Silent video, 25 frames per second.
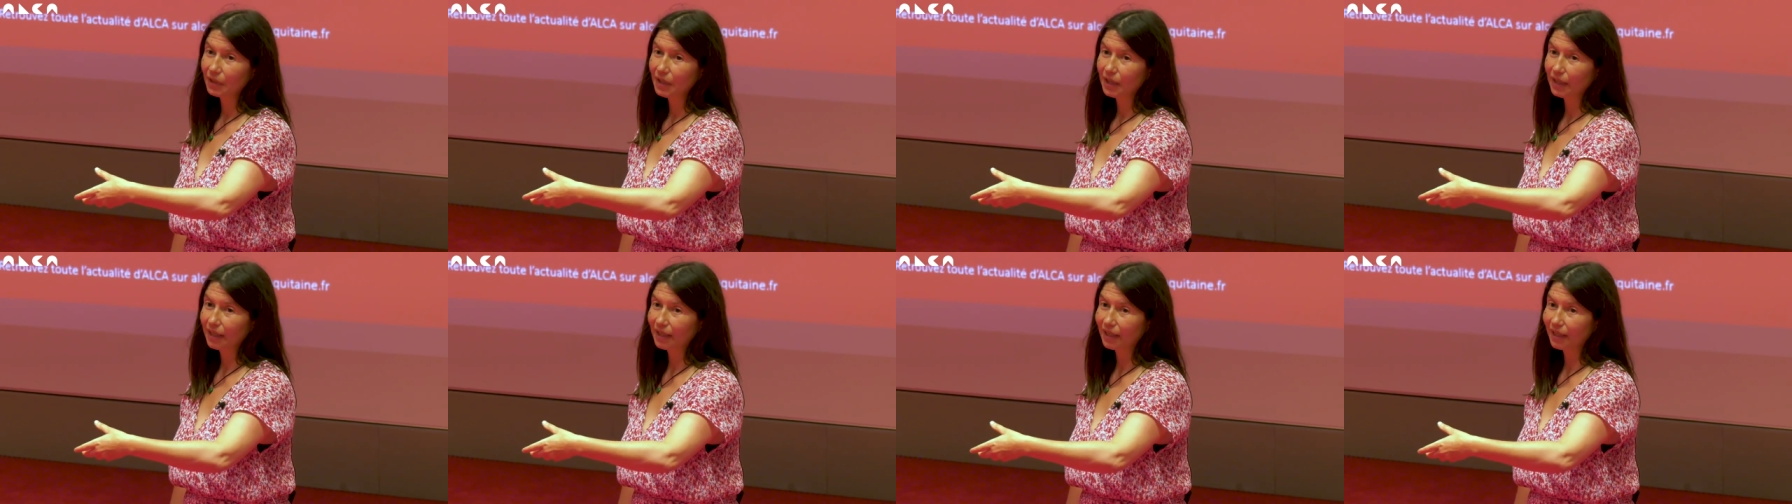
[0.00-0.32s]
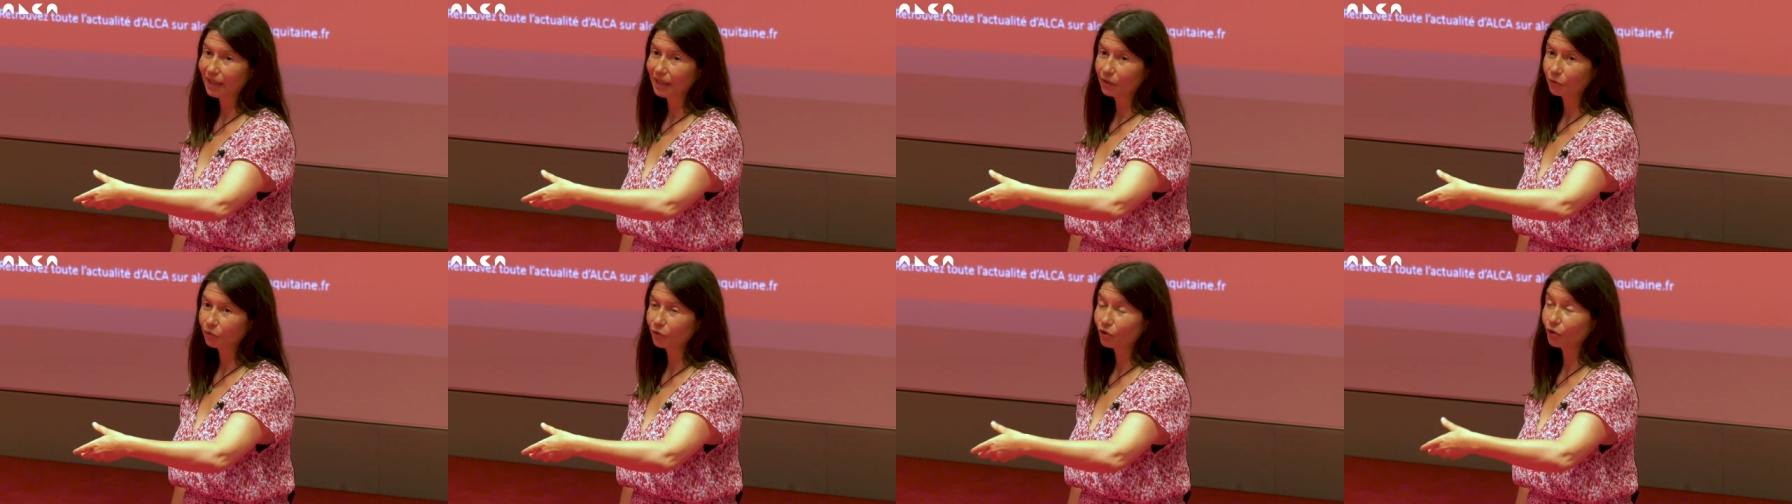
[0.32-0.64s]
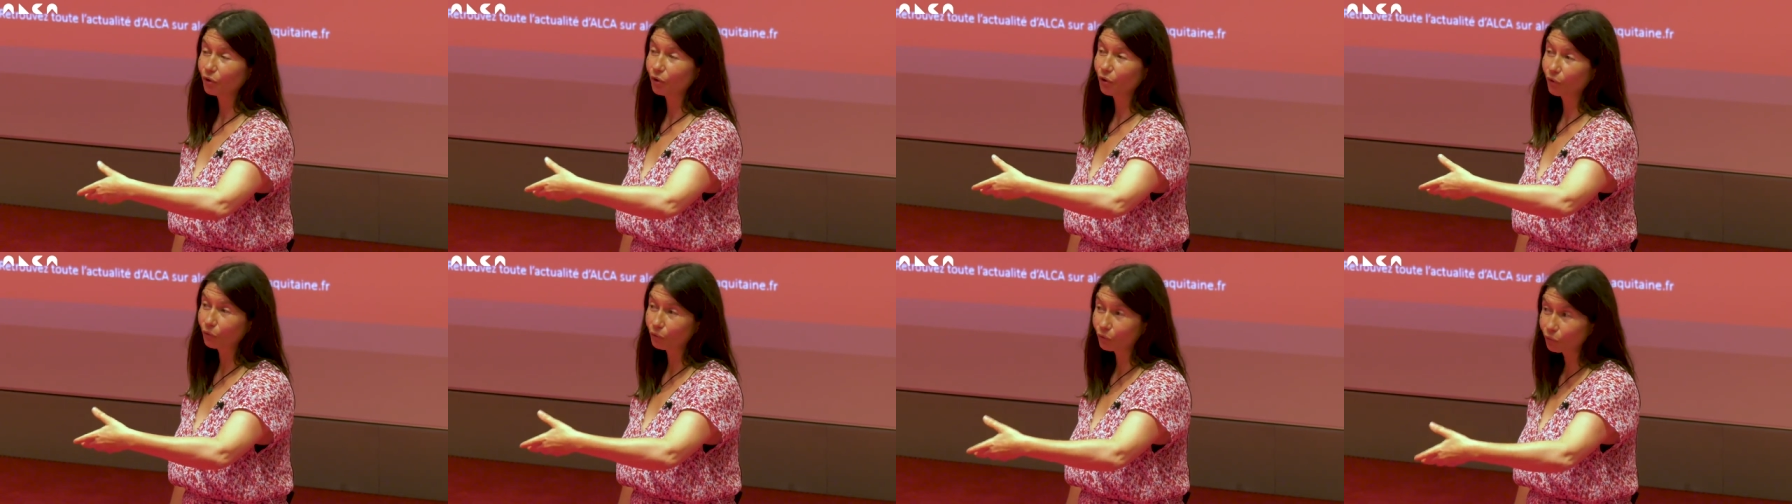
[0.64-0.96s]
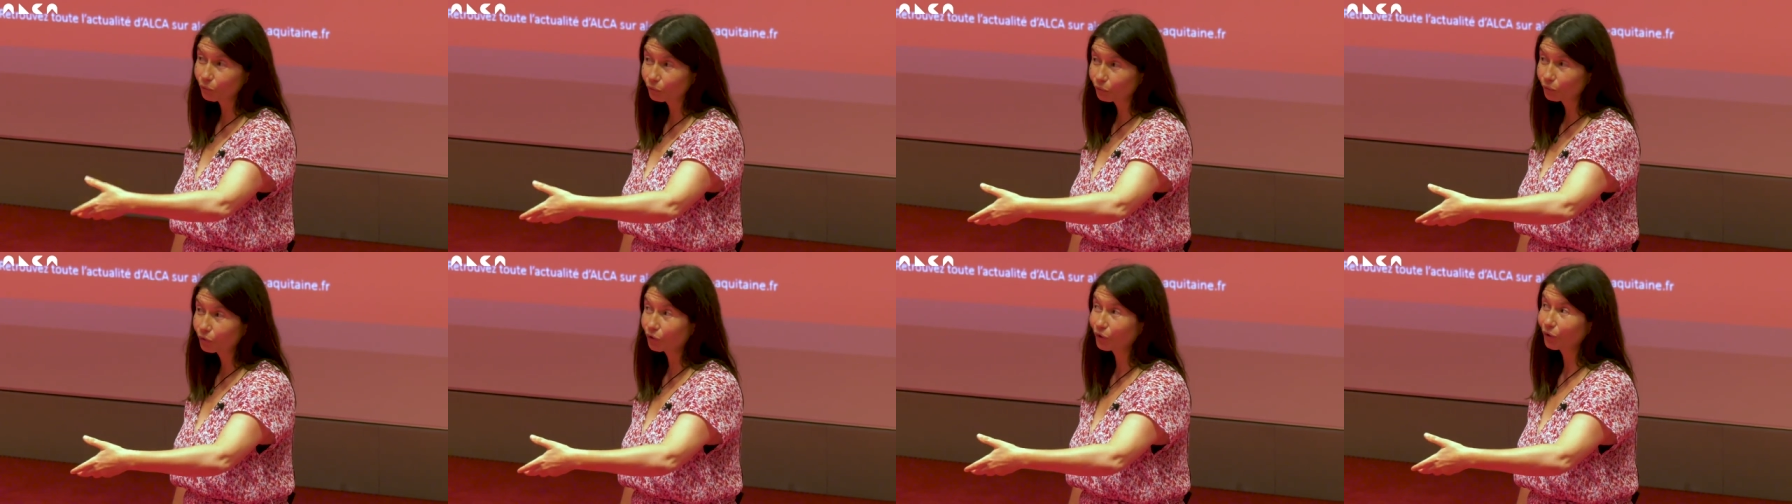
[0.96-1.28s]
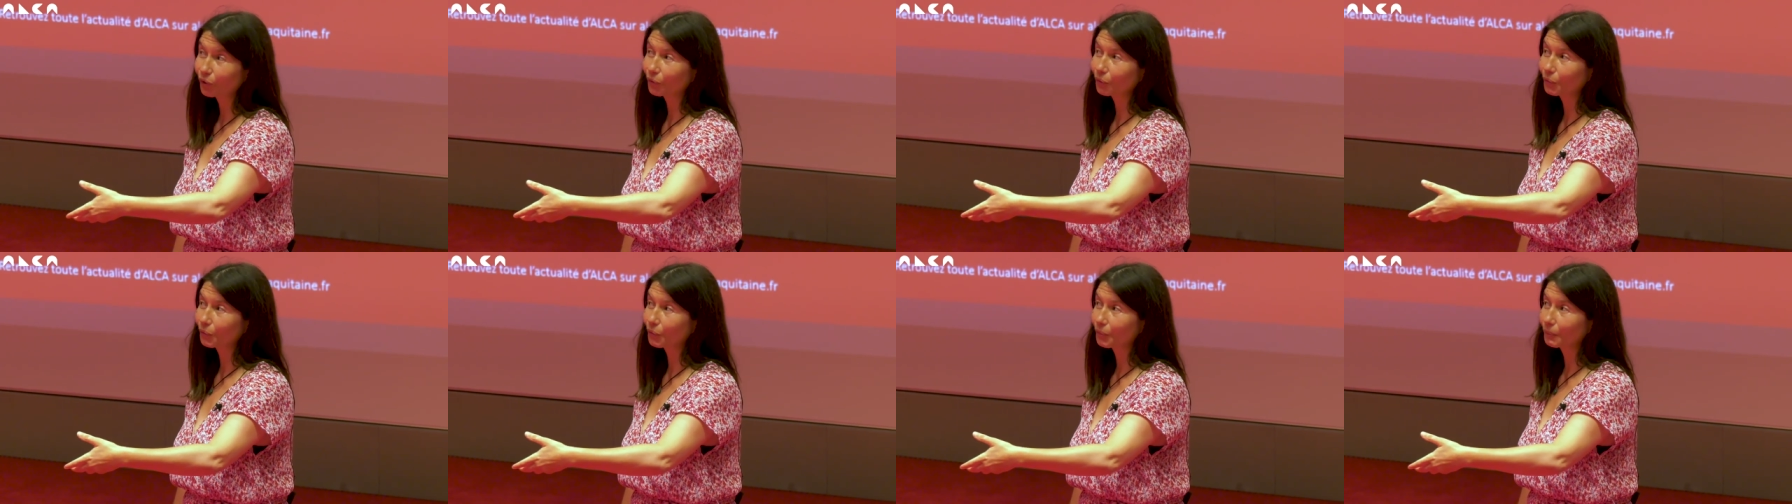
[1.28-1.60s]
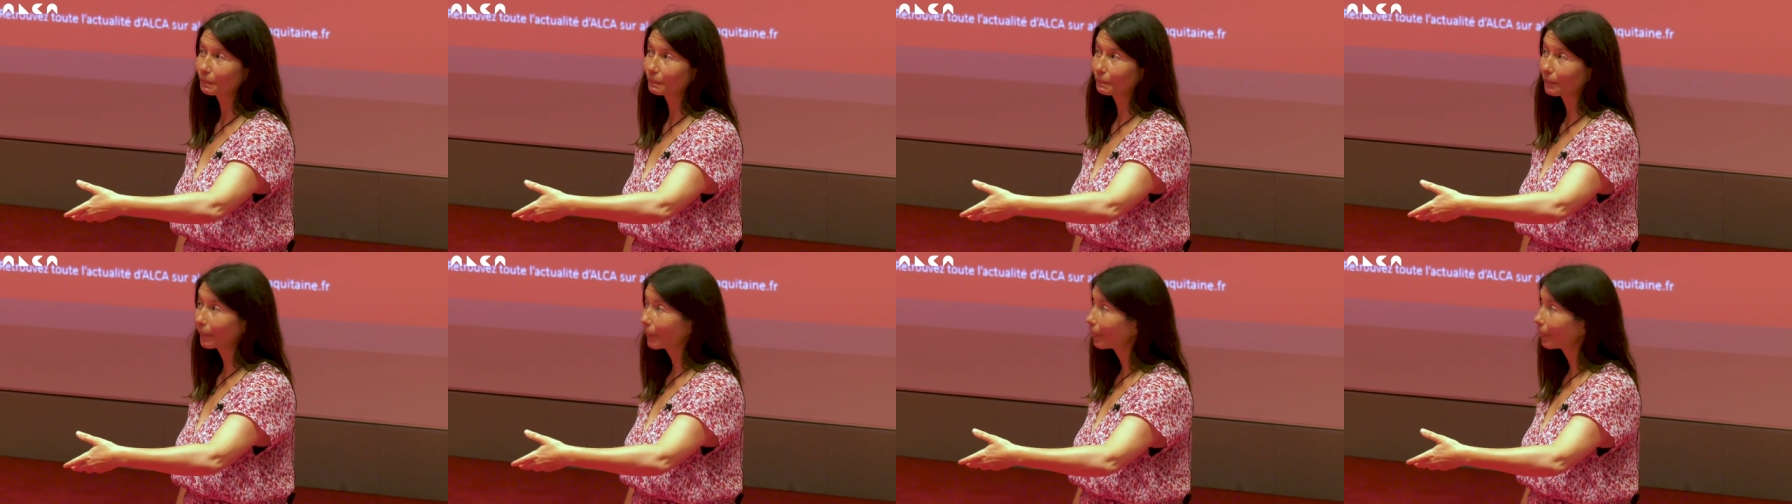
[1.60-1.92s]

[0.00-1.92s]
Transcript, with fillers: et on se rend compte que